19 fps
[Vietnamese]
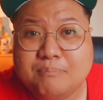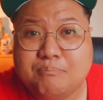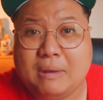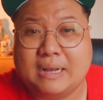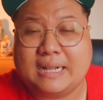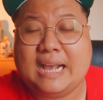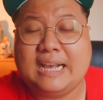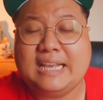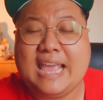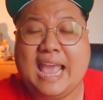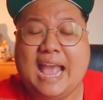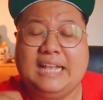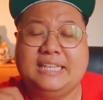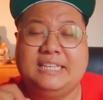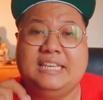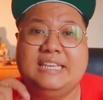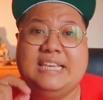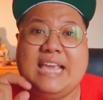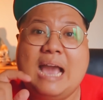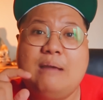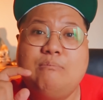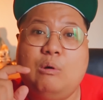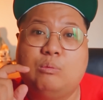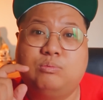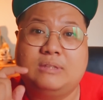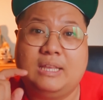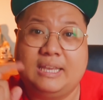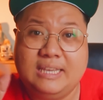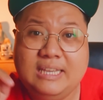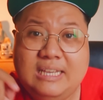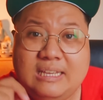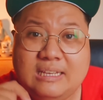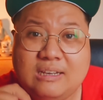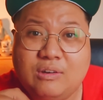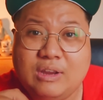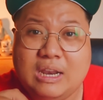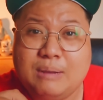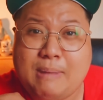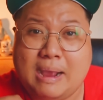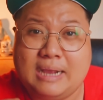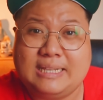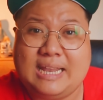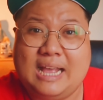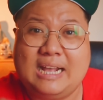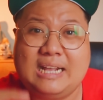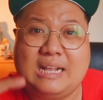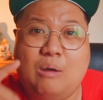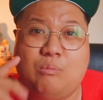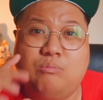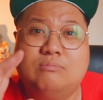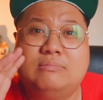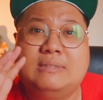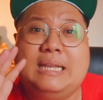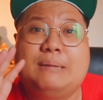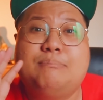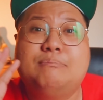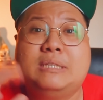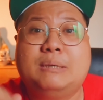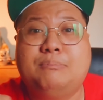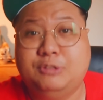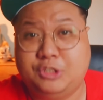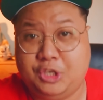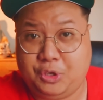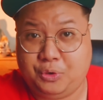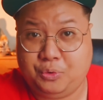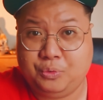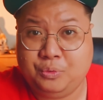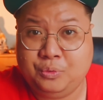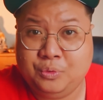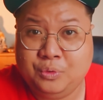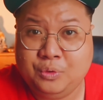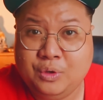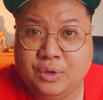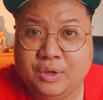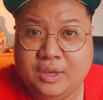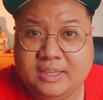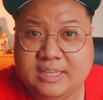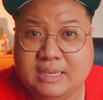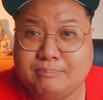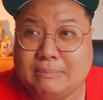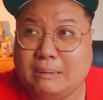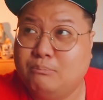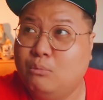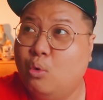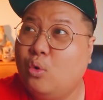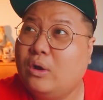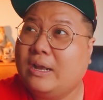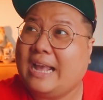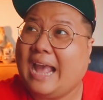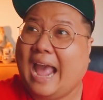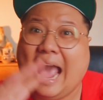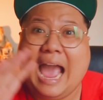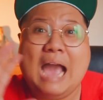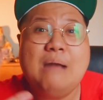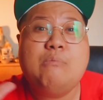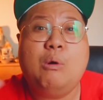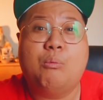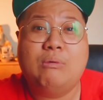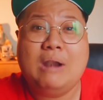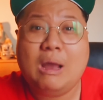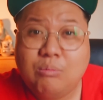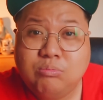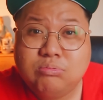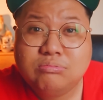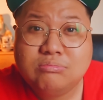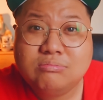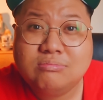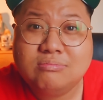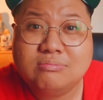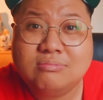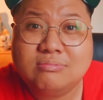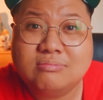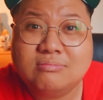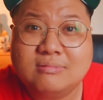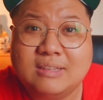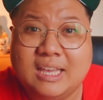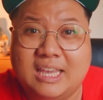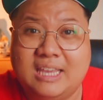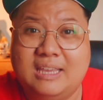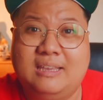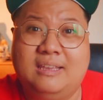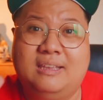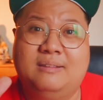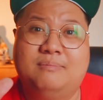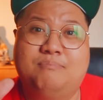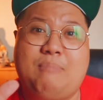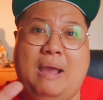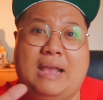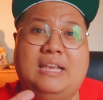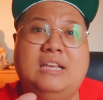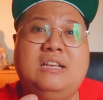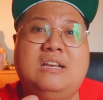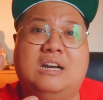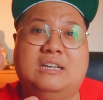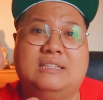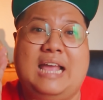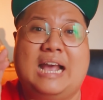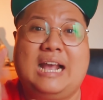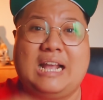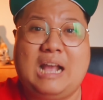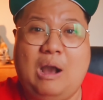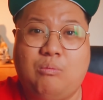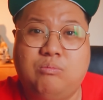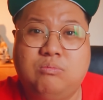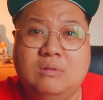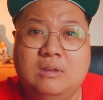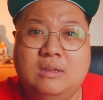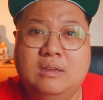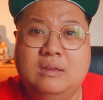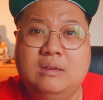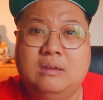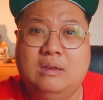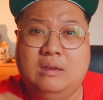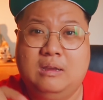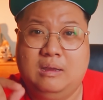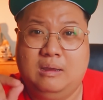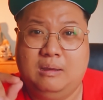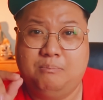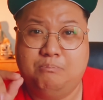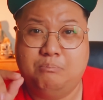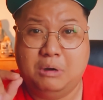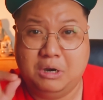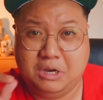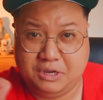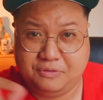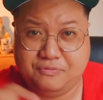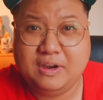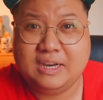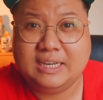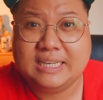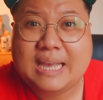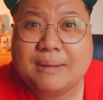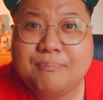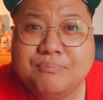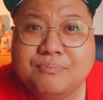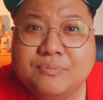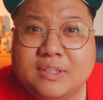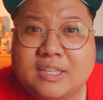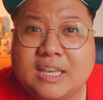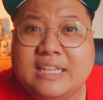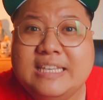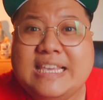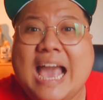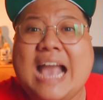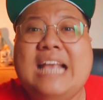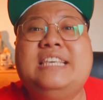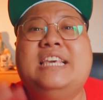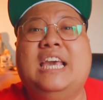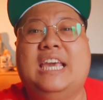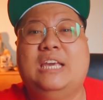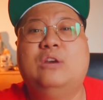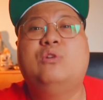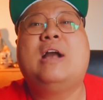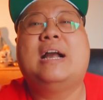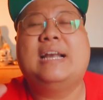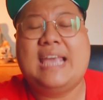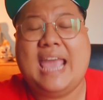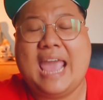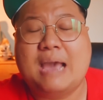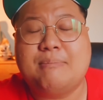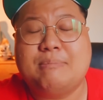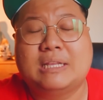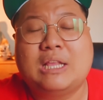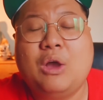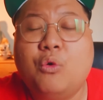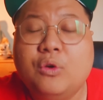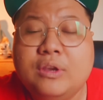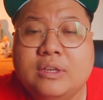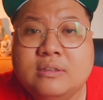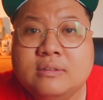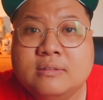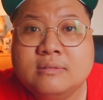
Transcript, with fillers: mà căn nhà chỉ giá 1 tỷ có nghĩa là bạn đặt cọc 500 triệu nhưng mà mua cả một lốc thì bạn chỉ cần đặt cọc 10% trên giá trị của căn nhà mà thôi